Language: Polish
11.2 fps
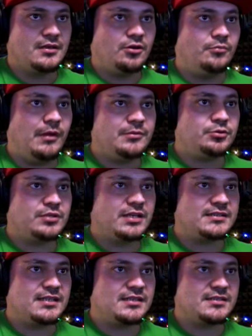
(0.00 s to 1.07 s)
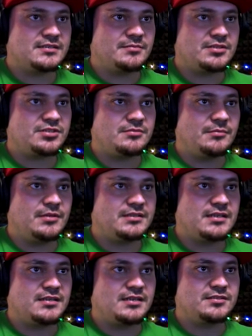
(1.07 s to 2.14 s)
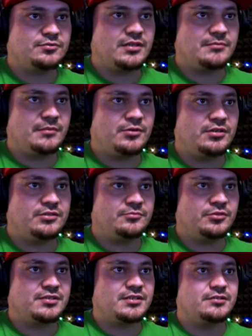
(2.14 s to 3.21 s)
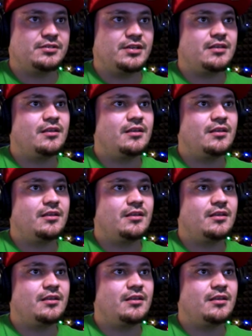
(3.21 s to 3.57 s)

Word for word: O, mamy tutaj latarkę, zobaczcie, mamy latarkę. A co tutaj? Mamy kolejną notkę, ok?